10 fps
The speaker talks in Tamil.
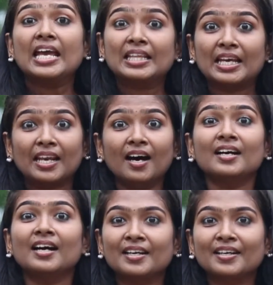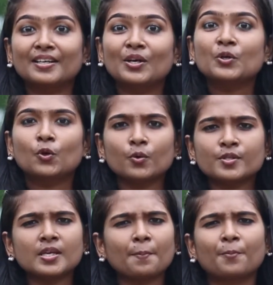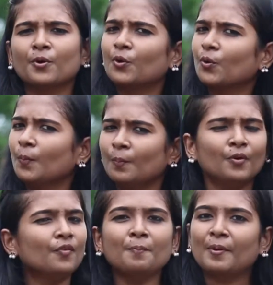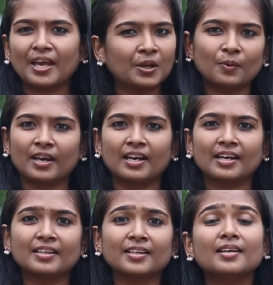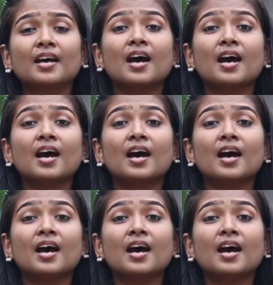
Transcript: இதெல்லாம் கண்டு யோசேப்பு ரொம்பவும் பேருவகை அடைந்து